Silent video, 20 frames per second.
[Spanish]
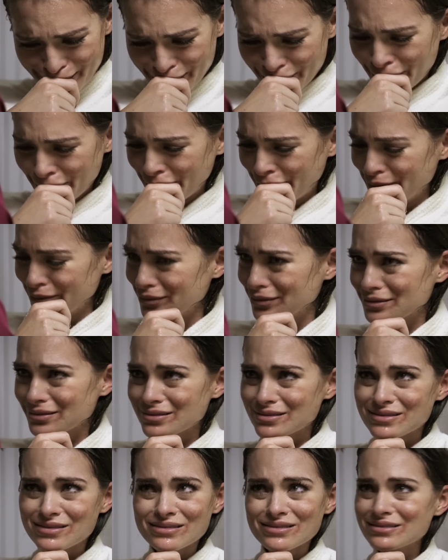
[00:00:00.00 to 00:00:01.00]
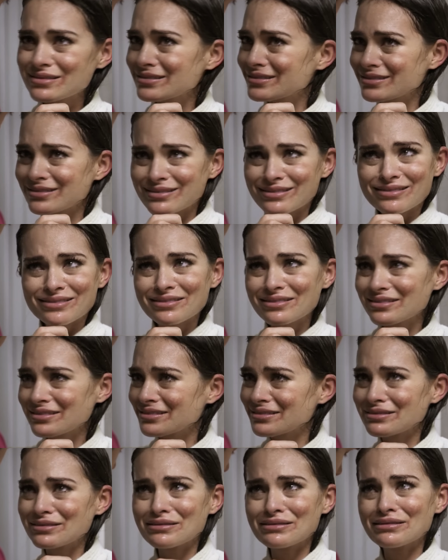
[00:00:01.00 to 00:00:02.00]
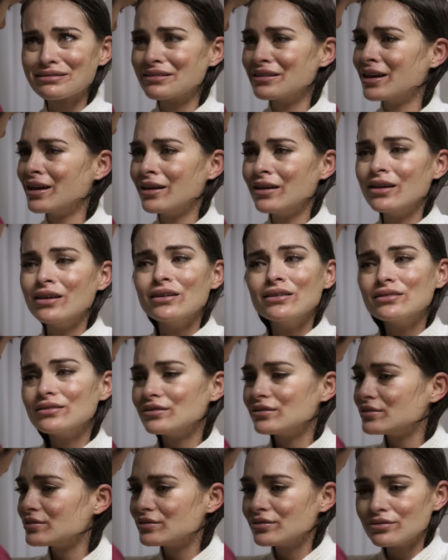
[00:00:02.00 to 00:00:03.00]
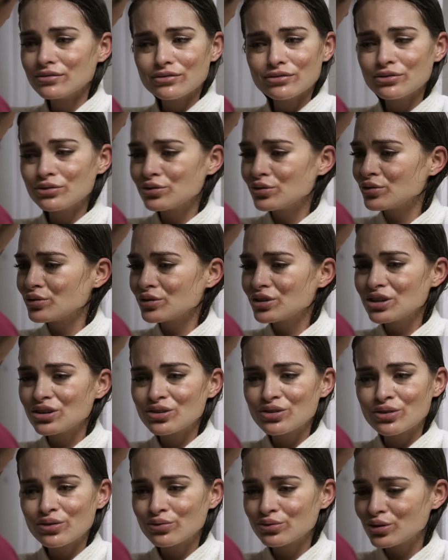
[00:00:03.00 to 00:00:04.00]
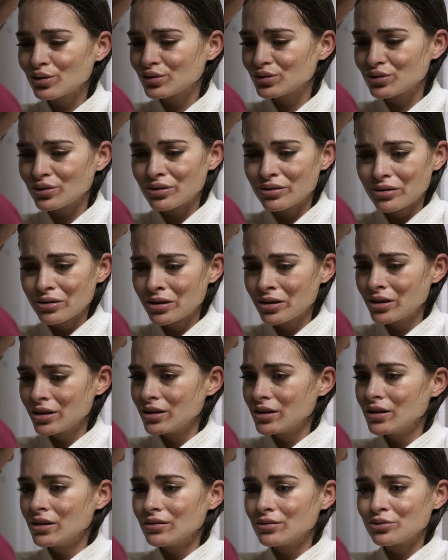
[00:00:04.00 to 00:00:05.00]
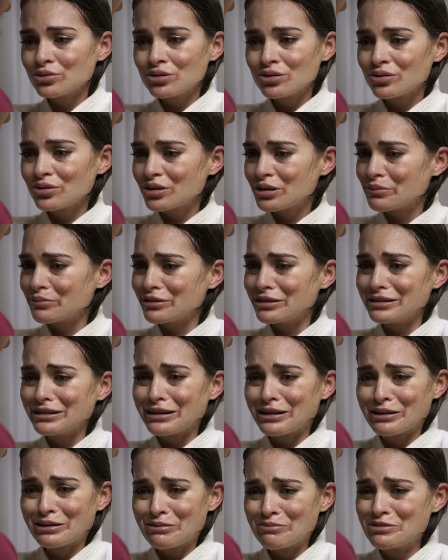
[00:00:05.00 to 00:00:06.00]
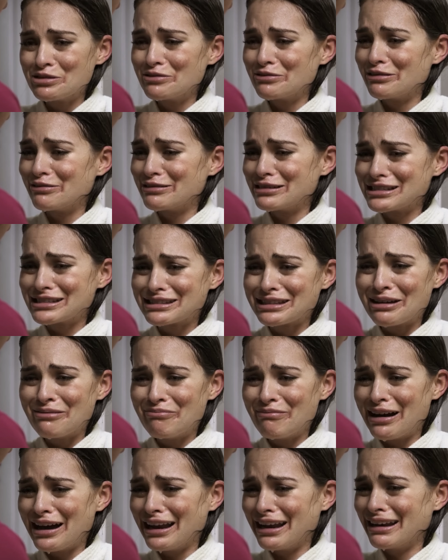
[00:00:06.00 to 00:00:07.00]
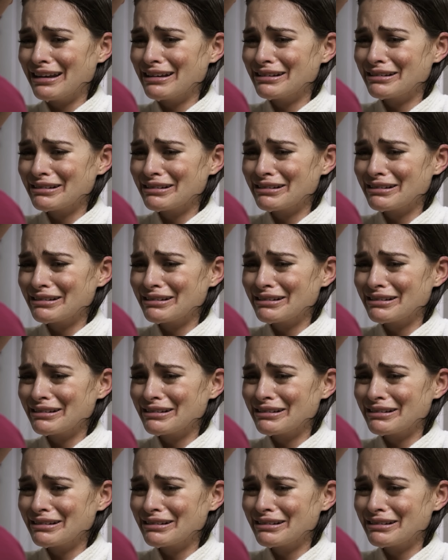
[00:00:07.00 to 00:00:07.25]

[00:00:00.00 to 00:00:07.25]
Te van a checar. No pasa nada, todo está bien. No, yo no quiero ir a un doctor. No quiero que me digan que mi bebé está mal.